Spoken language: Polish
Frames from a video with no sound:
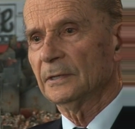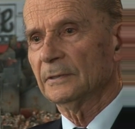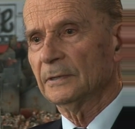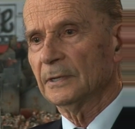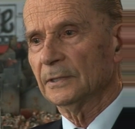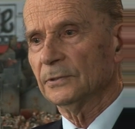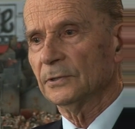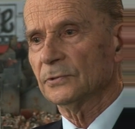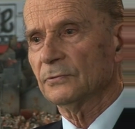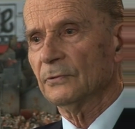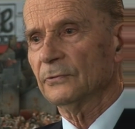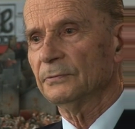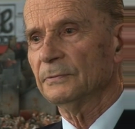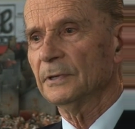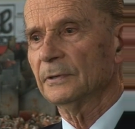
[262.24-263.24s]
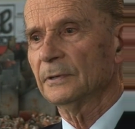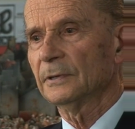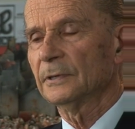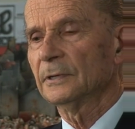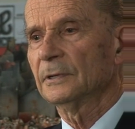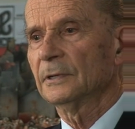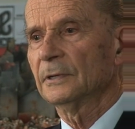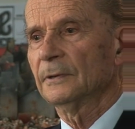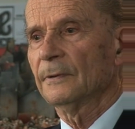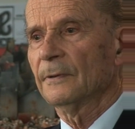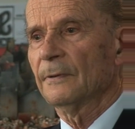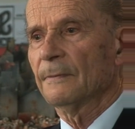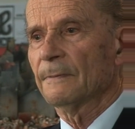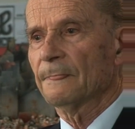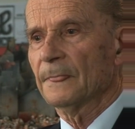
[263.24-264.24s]
Radosław mnie
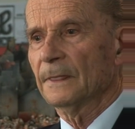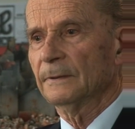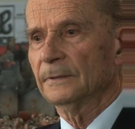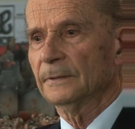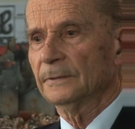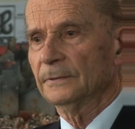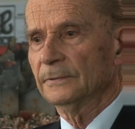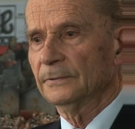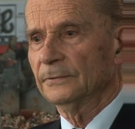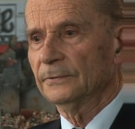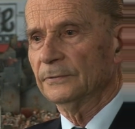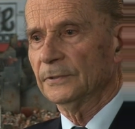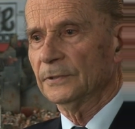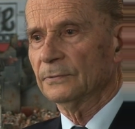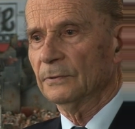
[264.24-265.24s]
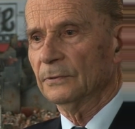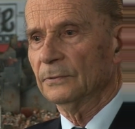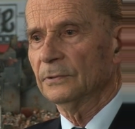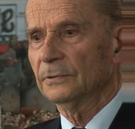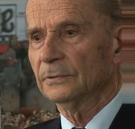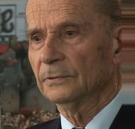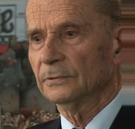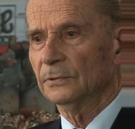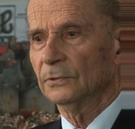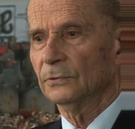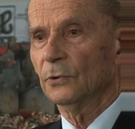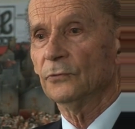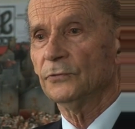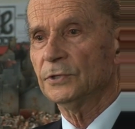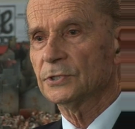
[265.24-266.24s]
y, wysłał do
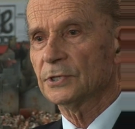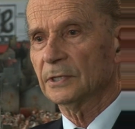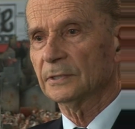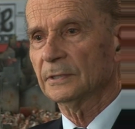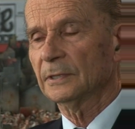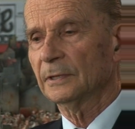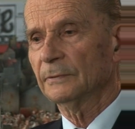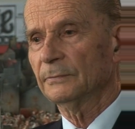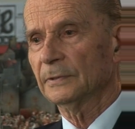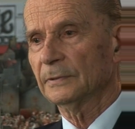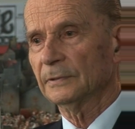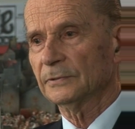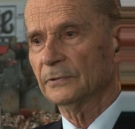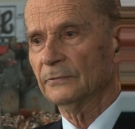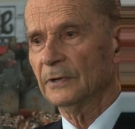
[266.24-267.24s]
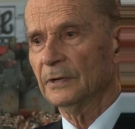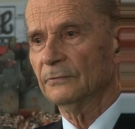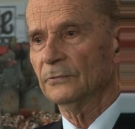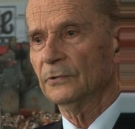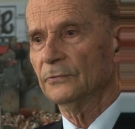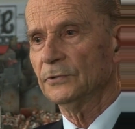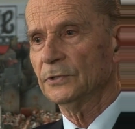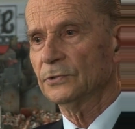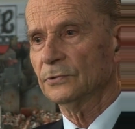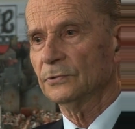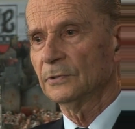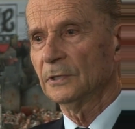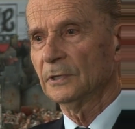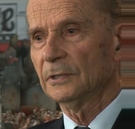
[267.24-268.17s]
Łowicza. Ja pracowałam w Łowiczu.